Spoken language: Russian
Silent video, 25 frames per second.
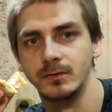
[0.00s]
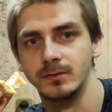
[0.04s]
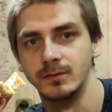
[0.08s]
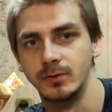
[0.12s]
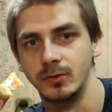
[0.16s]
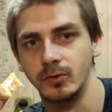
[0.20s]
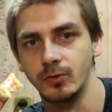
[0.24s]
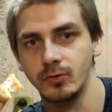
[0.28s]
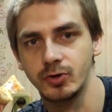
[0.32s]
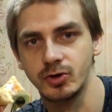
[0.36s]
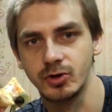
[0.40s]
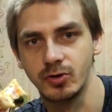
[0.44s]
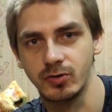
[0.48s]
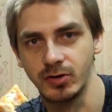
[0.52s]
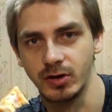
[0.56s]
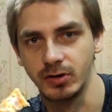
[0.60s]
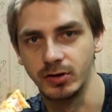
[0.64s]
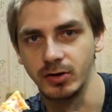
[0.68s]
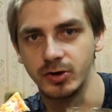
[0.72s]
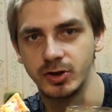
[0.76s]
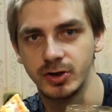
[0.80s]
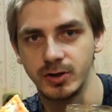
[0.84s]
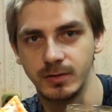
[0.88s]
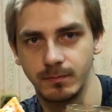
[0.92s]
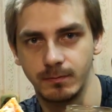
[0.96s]
лучше,
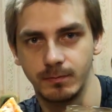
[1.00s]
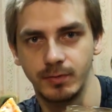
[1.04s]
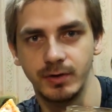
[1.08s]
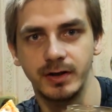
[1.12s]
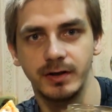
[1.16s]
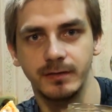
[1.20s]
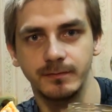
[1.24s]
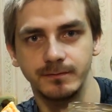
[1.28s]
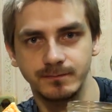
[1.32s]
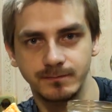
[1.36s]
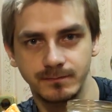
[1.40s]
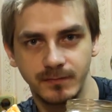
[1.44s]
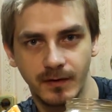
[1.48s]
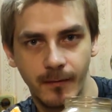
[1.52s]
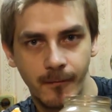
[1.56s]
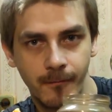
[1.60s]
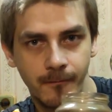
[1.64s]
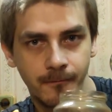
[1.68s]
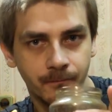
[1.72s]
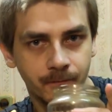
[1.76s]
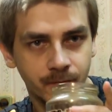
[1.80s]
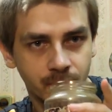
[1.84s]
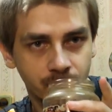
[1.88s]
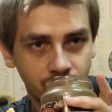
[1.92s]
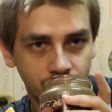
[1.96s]
наверное, чем, блин,
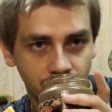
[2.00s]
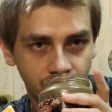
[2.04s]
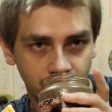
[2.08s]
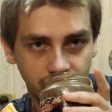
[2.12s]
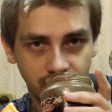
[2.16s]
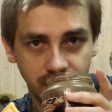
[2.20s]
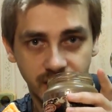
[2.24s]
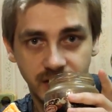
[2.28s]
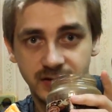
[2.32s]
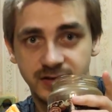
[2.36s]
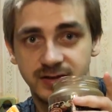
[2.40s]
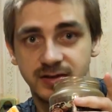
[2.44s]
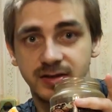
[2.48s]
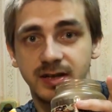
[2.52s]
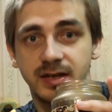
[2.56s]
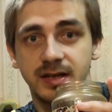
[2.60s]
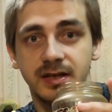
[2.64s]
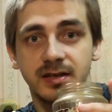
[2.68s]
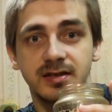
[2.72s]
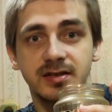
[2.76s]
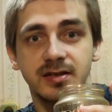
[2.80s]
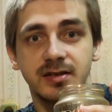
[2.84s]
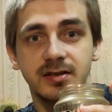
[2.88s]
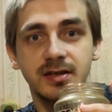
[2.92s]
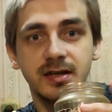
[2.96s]
красная
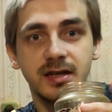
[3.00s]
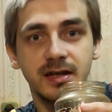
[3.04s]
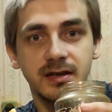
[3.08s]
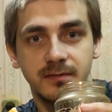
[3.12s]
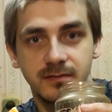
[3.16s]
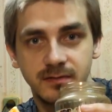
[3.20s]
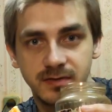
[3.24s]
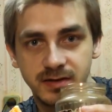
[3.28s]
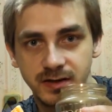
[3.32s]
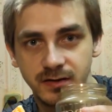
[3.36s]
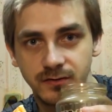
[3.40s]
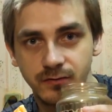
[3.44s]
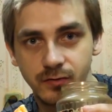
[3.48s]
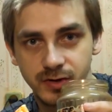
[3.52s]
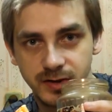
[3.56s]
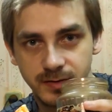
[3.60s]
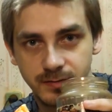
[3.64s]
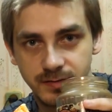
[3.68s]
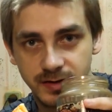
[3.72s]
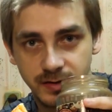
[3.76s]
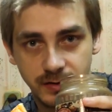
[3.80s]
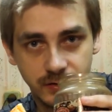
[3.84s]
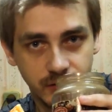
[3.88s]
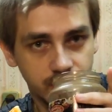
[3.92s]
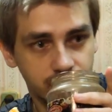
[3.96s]
цена за
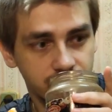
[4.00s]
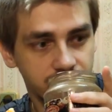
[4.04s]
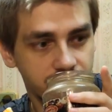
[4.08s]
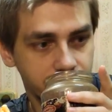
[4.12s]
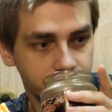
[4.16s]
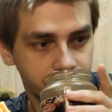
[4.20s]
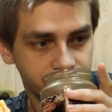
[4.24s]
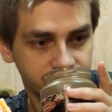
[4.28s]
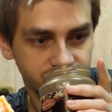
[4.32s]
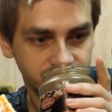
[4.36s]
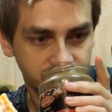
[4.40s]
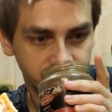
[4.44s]
80 рублей.